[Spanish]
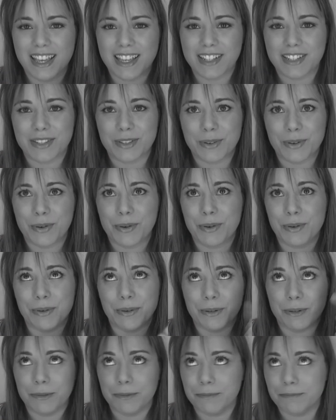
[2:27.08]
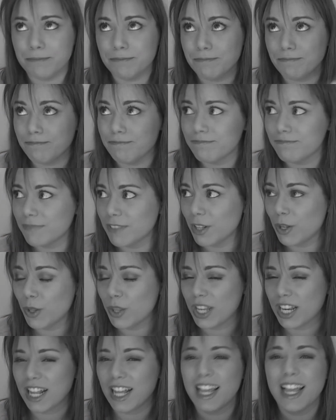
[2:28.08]
esto mm, lo
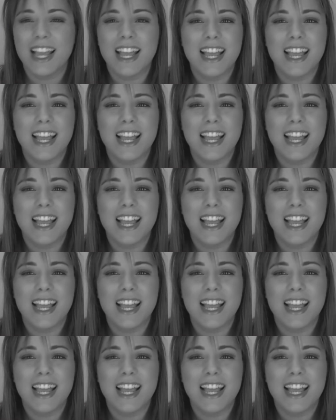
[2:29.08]
diré.